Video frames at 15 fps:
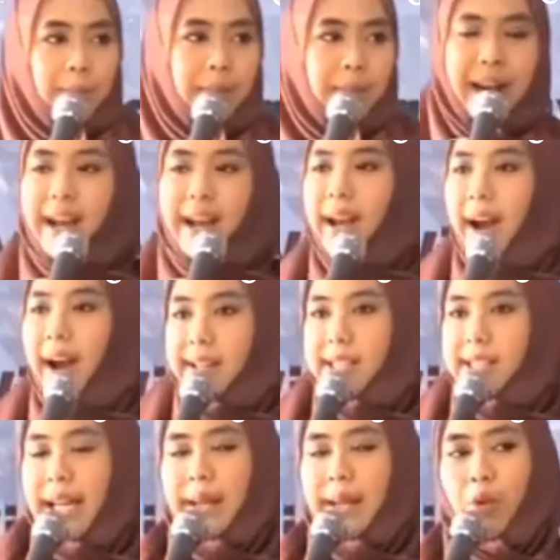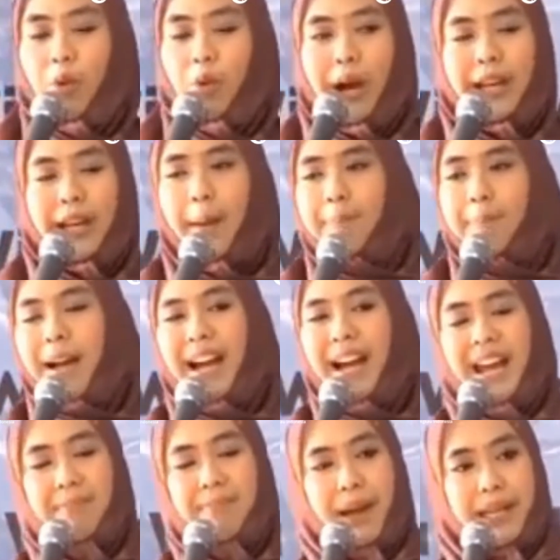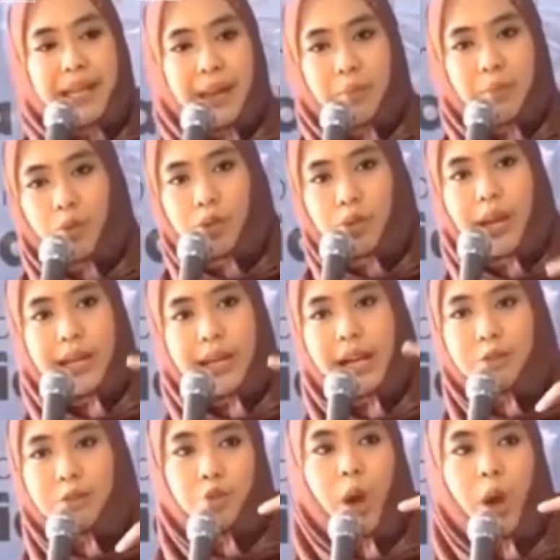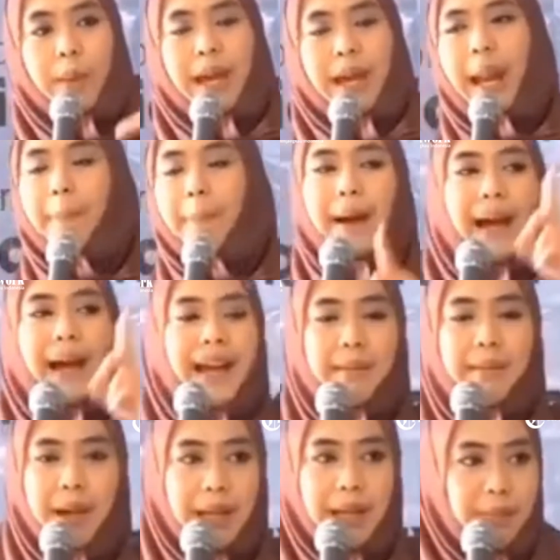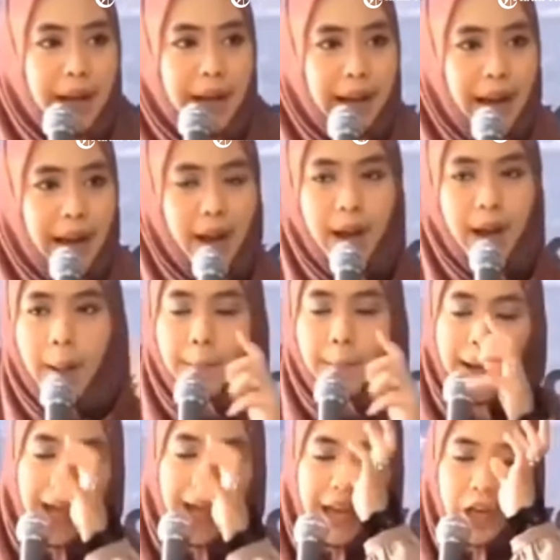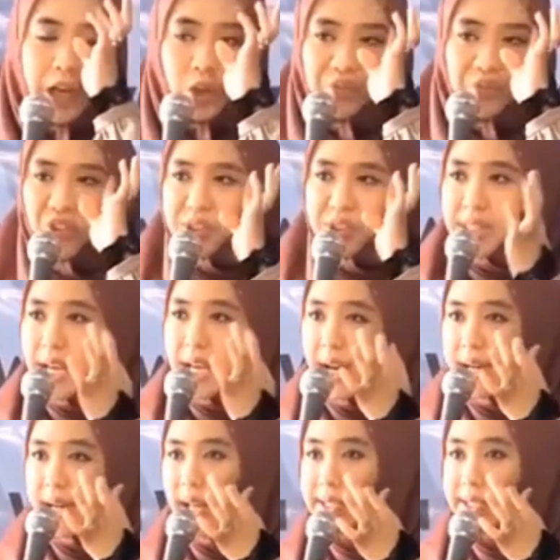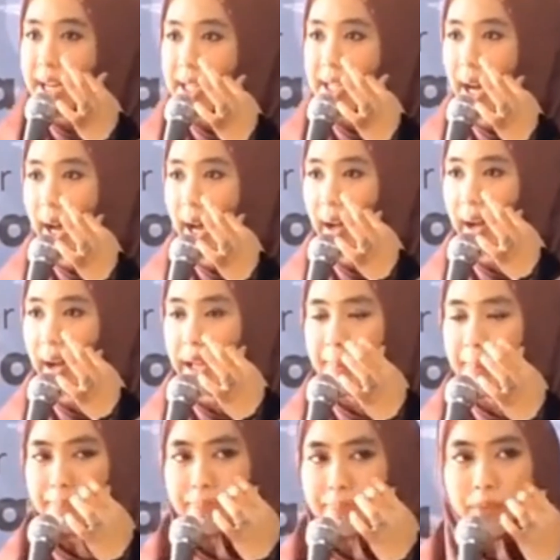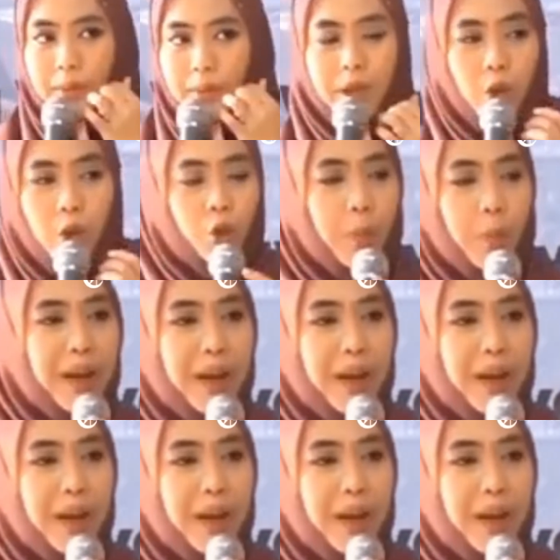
Mereka istrimu adalah pakaian bagimu dan engkau suami adalah pakaian bagi mereka. Pakaian itu fungsinya adalah jaga aib, menutup